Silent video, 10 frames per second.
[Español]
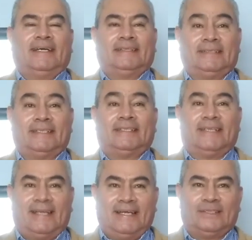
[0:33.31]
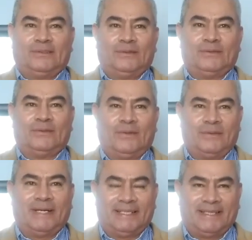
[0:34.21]
a ser reelecto
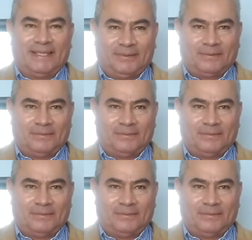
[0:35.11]
gobernador.